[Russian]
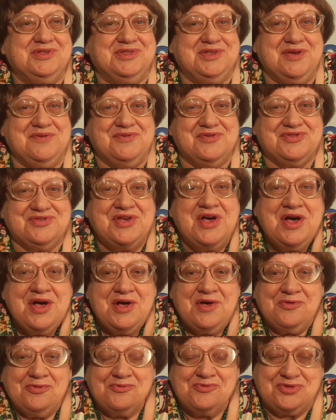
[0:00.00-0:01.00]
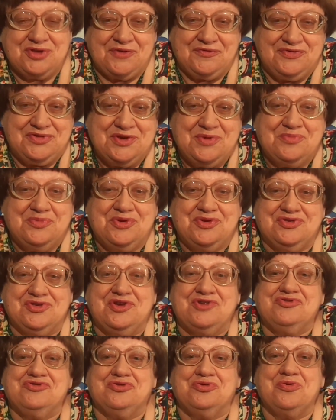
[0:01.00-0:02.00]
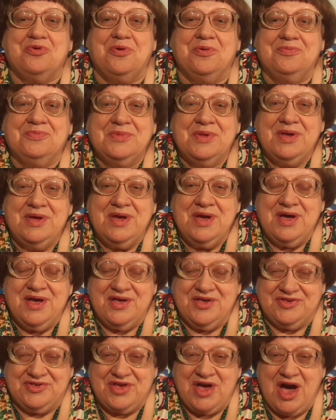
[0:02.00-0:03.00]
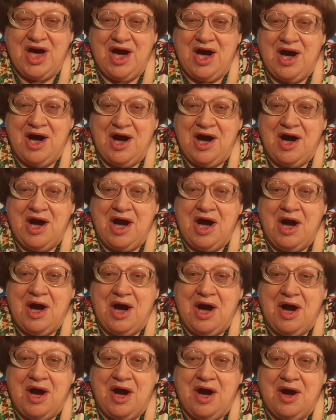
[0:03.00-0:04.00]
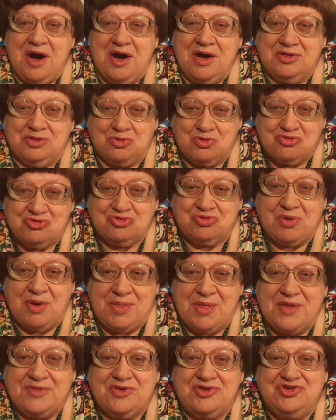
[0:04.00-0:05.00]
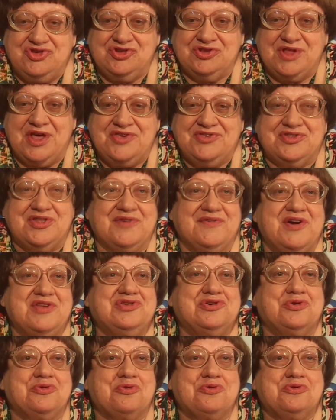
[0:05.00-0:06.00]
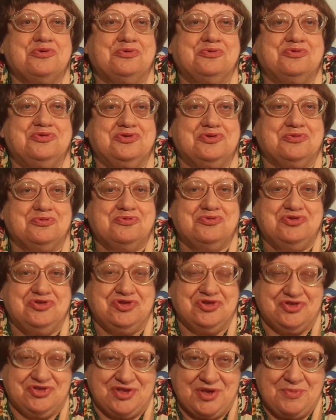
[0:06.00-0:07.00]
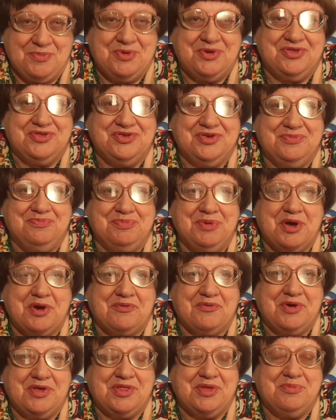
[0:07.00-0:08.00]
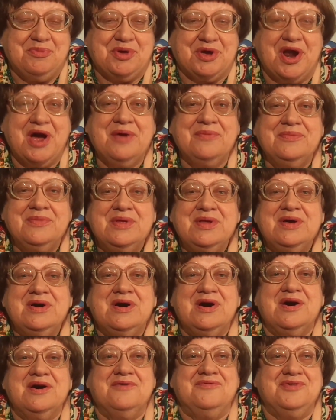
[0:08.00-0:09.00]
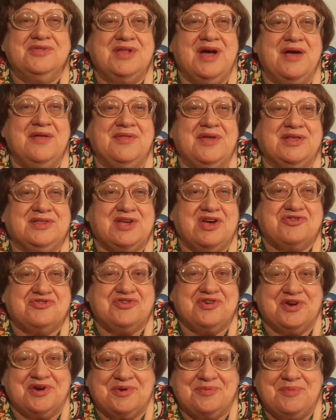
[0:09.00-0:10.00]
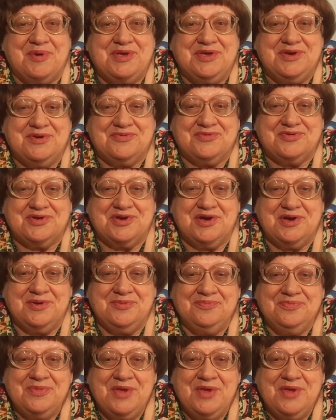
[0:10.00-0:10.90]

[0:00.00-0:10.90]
Дэвис. Ну, совсем ни за что. За то, что она начала издавать хронику текущих событий. Первые номера э, вела Наташа Горбаневская.